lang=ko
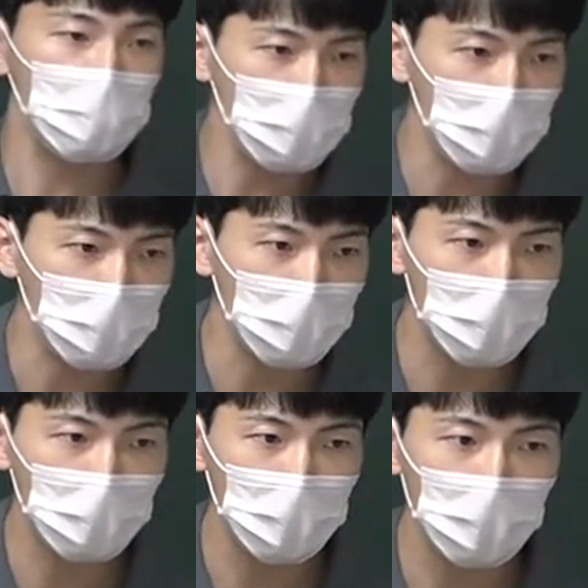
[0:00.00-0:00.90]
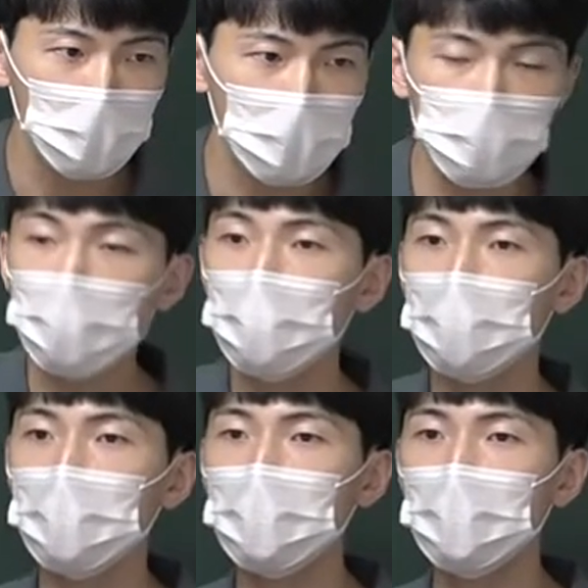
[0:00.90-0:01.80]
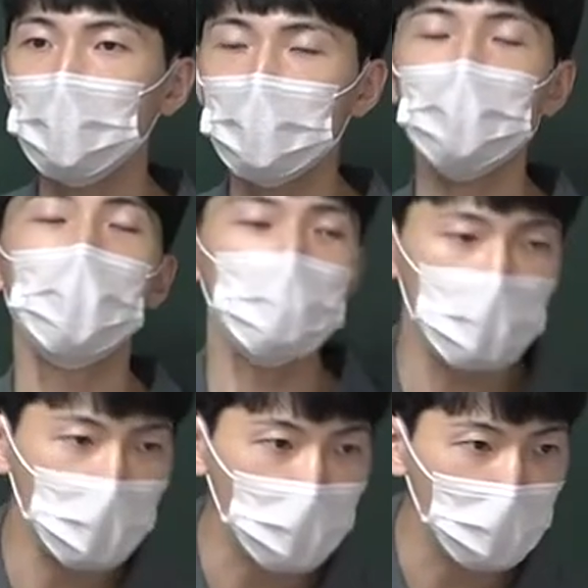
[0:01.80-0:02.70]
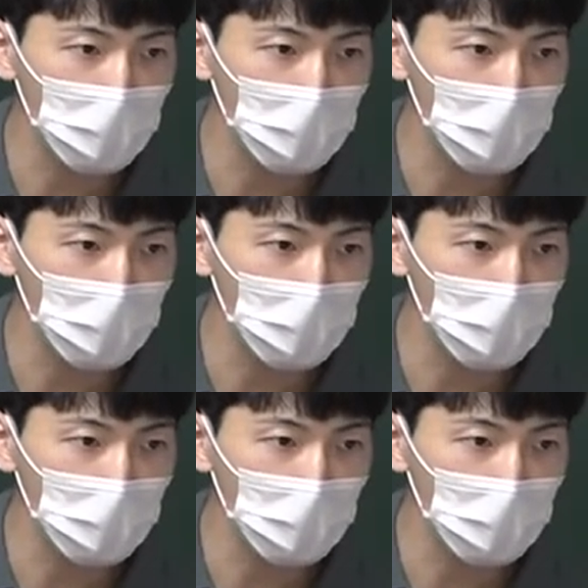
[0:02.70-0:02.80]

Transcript: 소리예요. 선거가 그냥 경쟁이야.